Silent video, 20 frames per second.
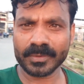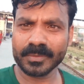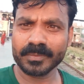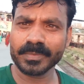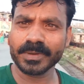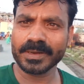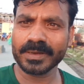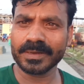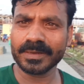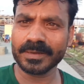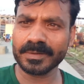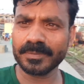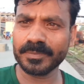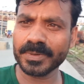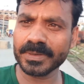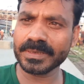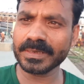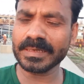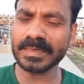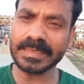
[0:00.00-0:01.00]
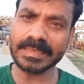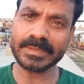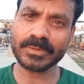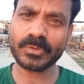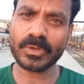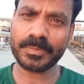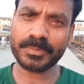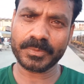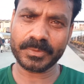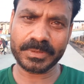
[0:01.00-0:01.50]
मैं बदल के
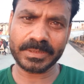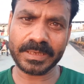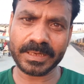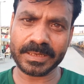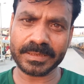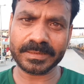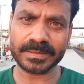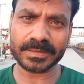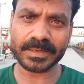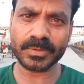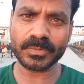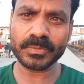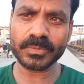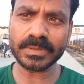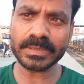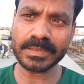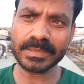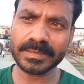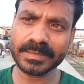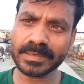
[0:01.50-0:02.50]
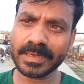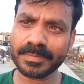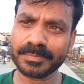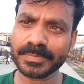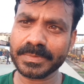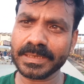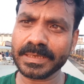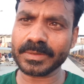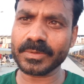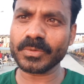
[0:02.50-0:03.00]
इसको आपको दिखा देता हूँ कि आप
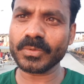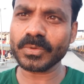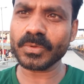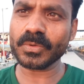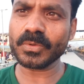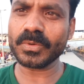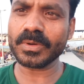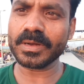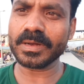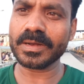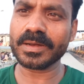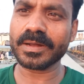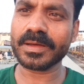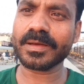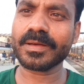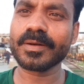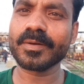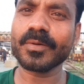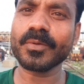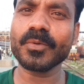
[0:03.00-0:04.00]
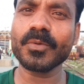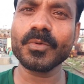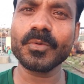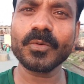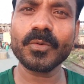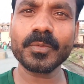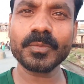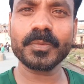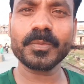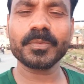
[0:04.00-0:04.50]
देख लो
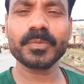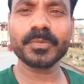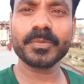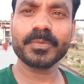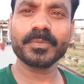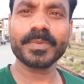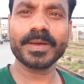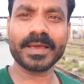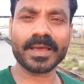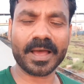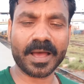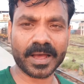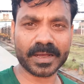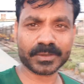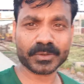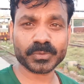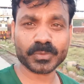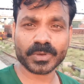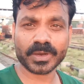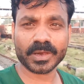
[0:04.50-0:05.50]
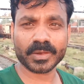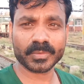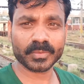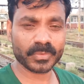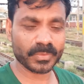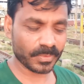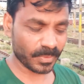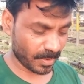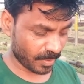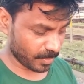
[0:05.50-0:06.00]
लखनऊ मैं आ चुका
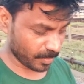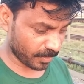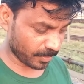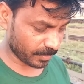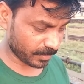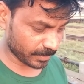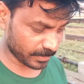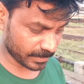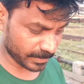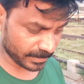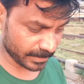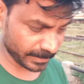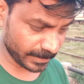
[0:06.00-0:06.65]
हूँ और